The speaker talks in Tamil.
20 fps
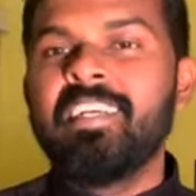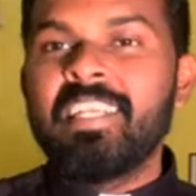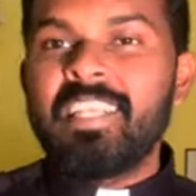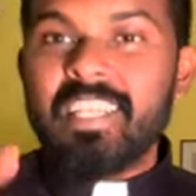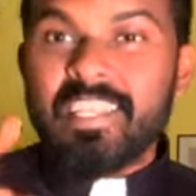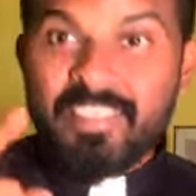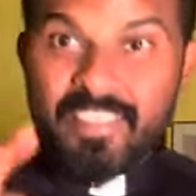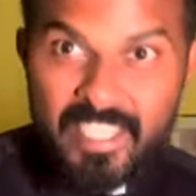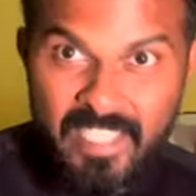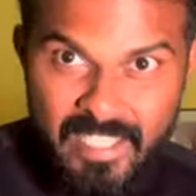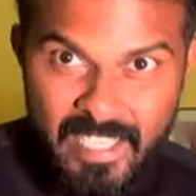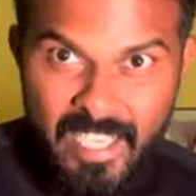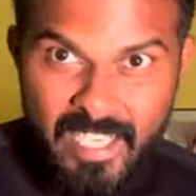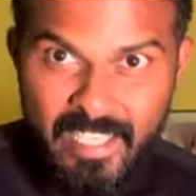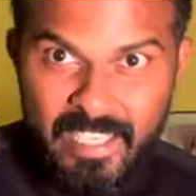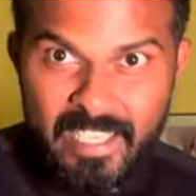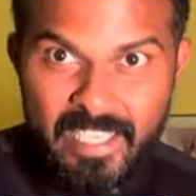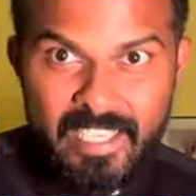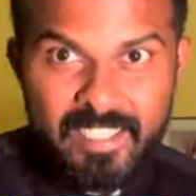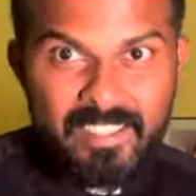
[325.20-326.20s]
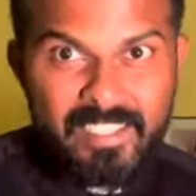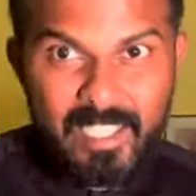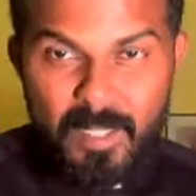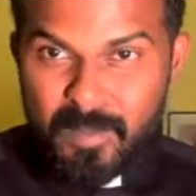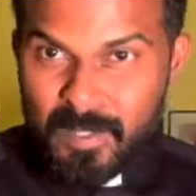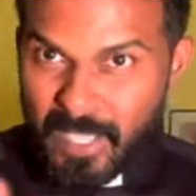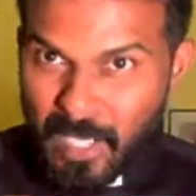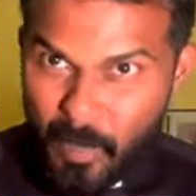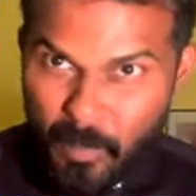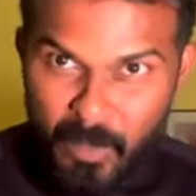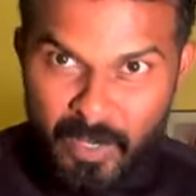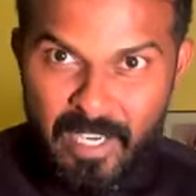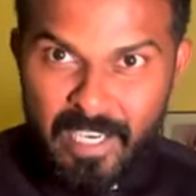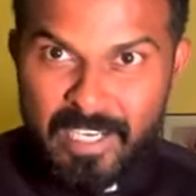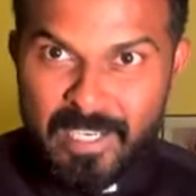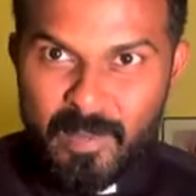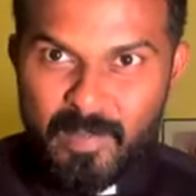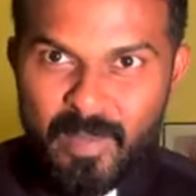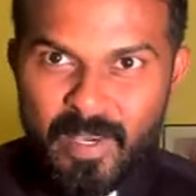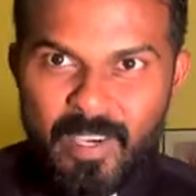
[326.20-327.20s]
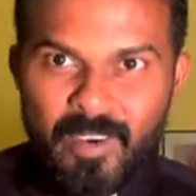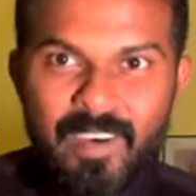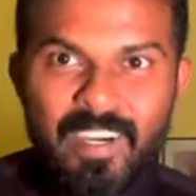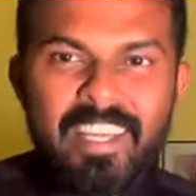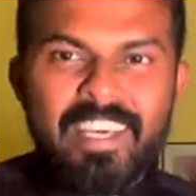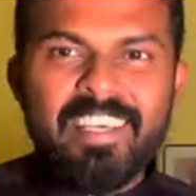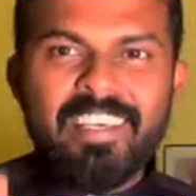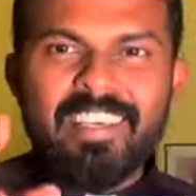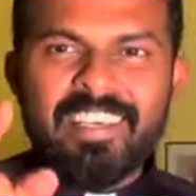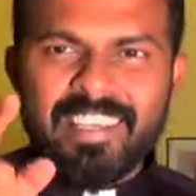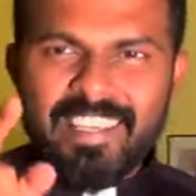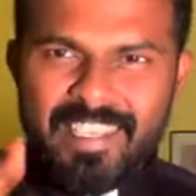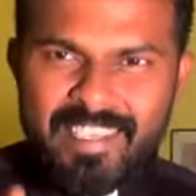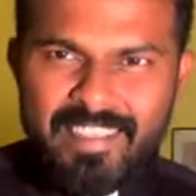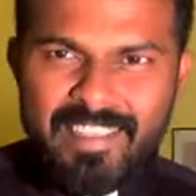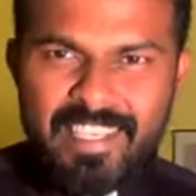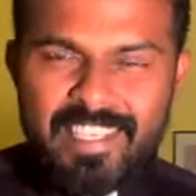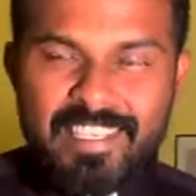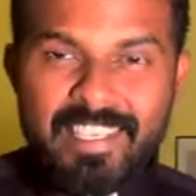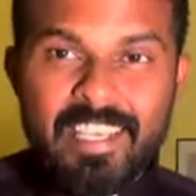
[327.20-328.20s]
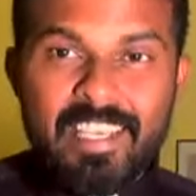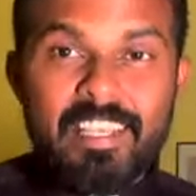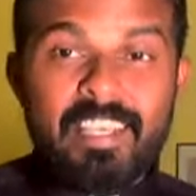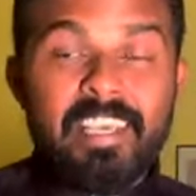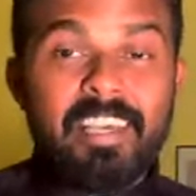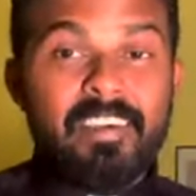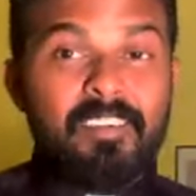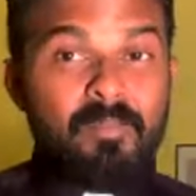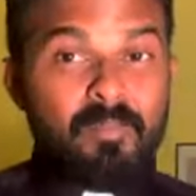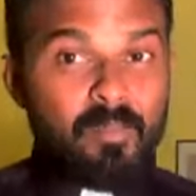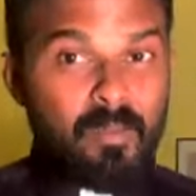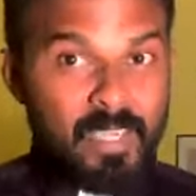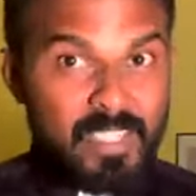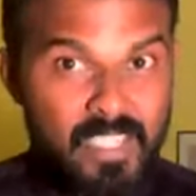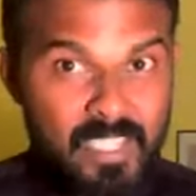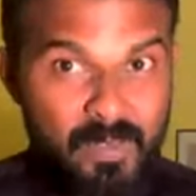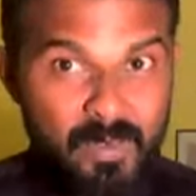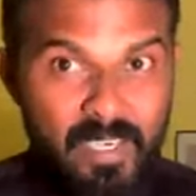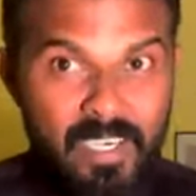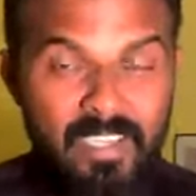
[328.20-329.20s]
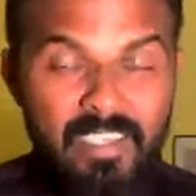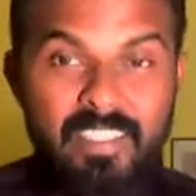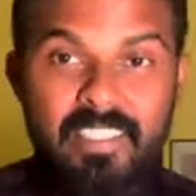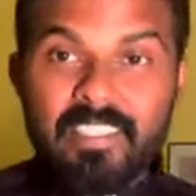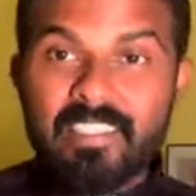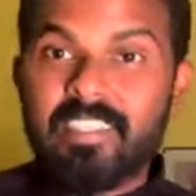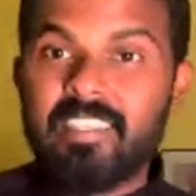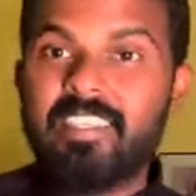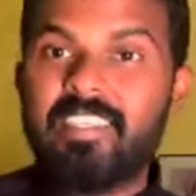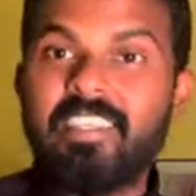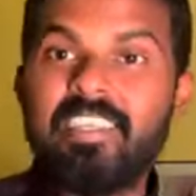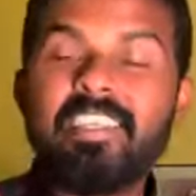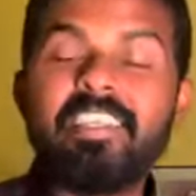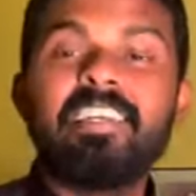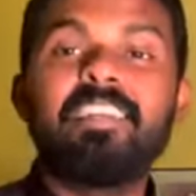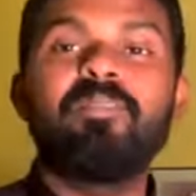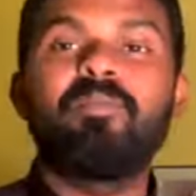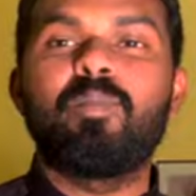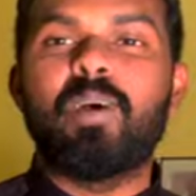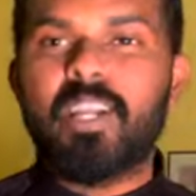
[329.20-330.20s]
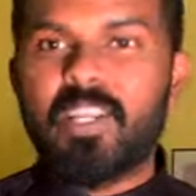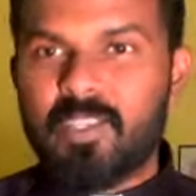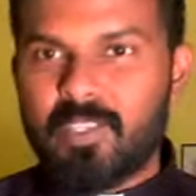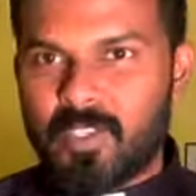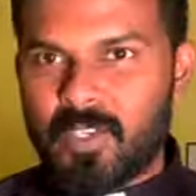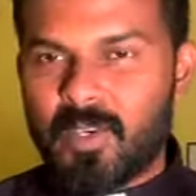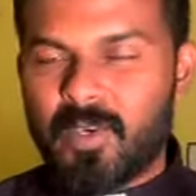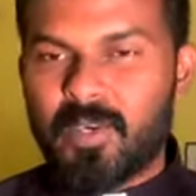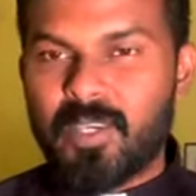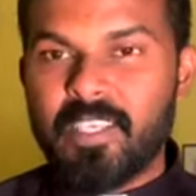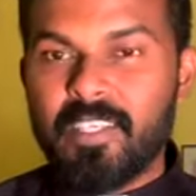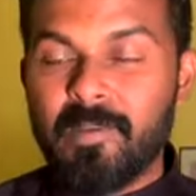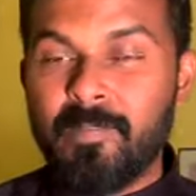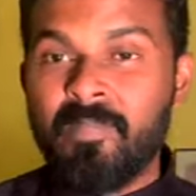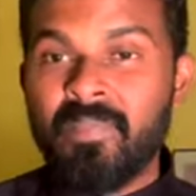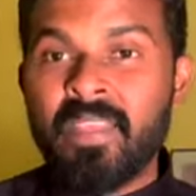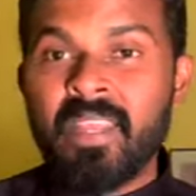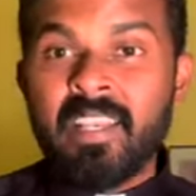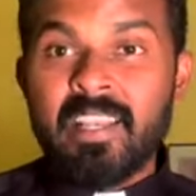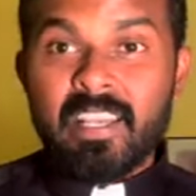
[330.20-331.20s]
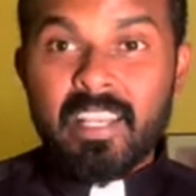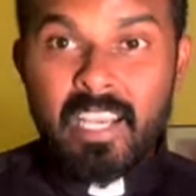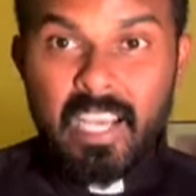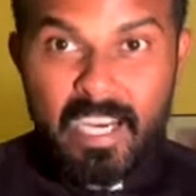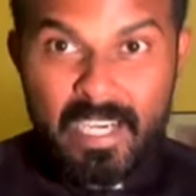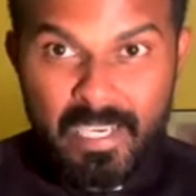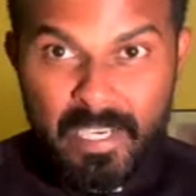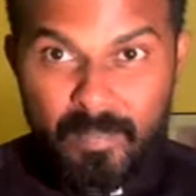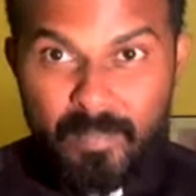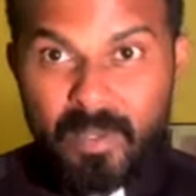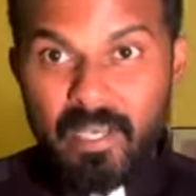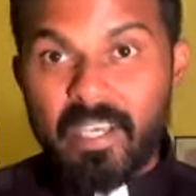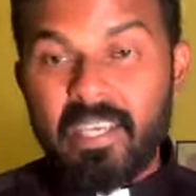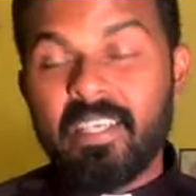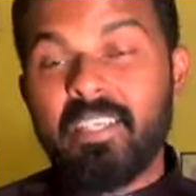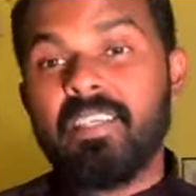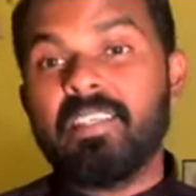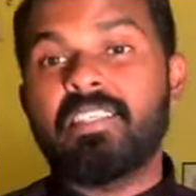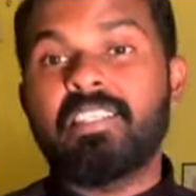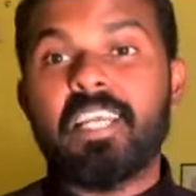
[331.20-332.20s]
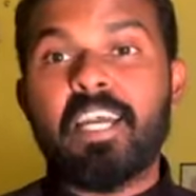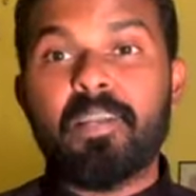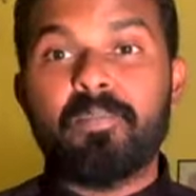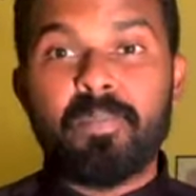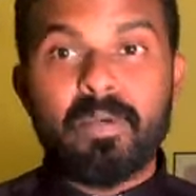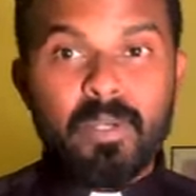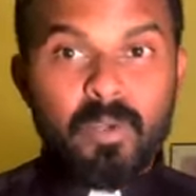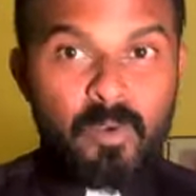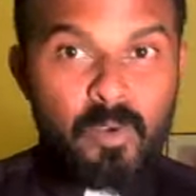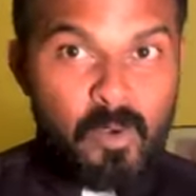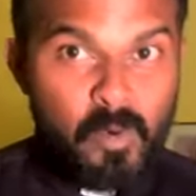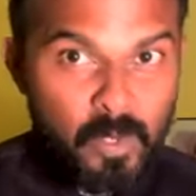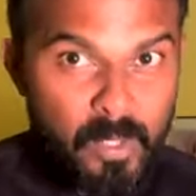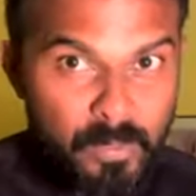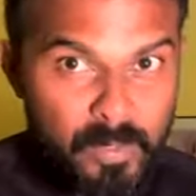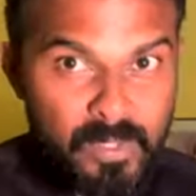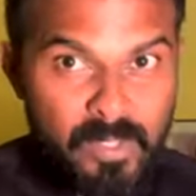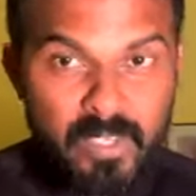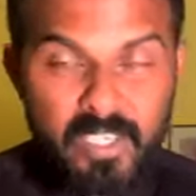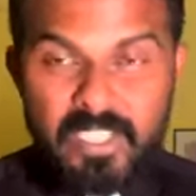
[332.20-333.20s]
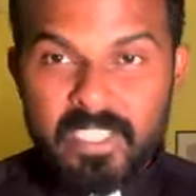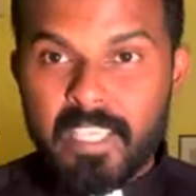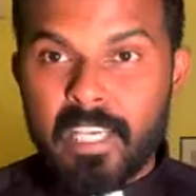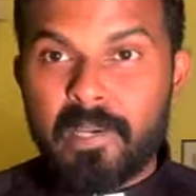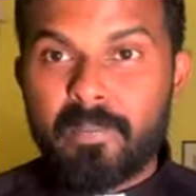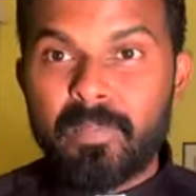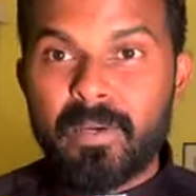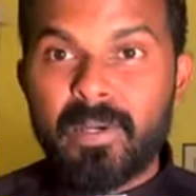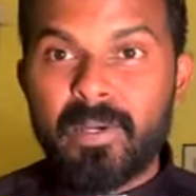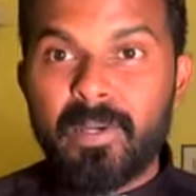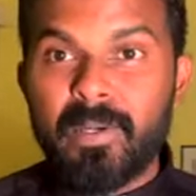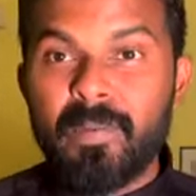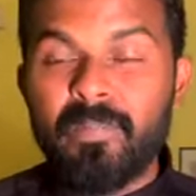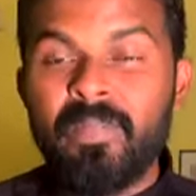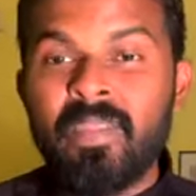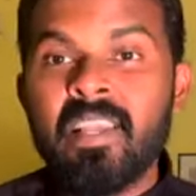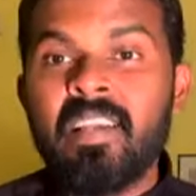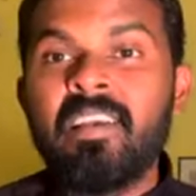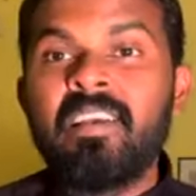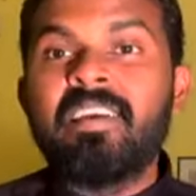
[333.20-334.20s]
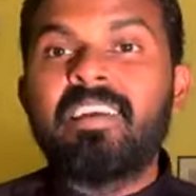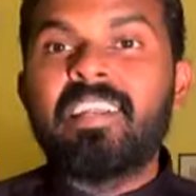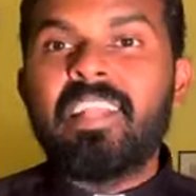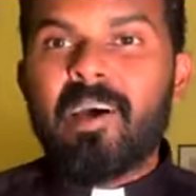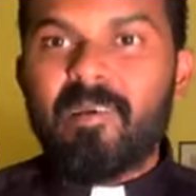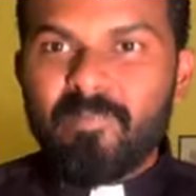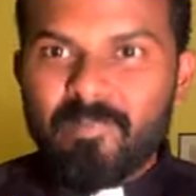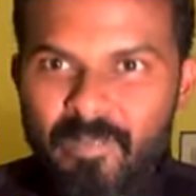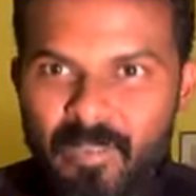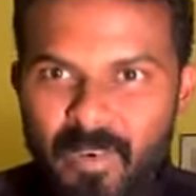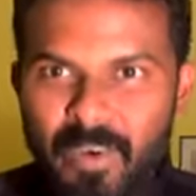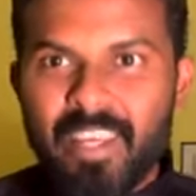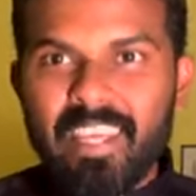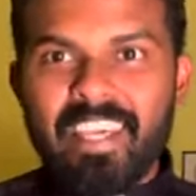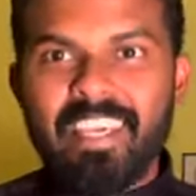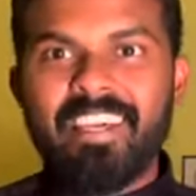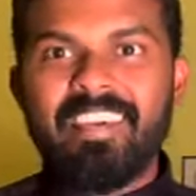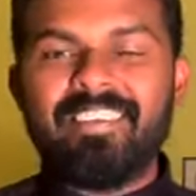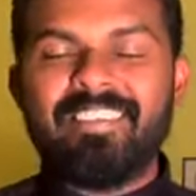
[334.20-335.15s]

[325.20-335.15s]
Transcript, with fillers: இந்த செய்தியை சப்ஸ்கிரைப் பண்ணலாட்டும் பரவாயில்ல இந்த செய்தியை மற்றவர்களுக்கு நீங்கள் மகிழ்ச்சியோடு கண்டிப்பாக ஷேர் பண்ணோம் உங்கள் குடும்பத்தோட ஷேர் பண்ணோம் நம்முடைய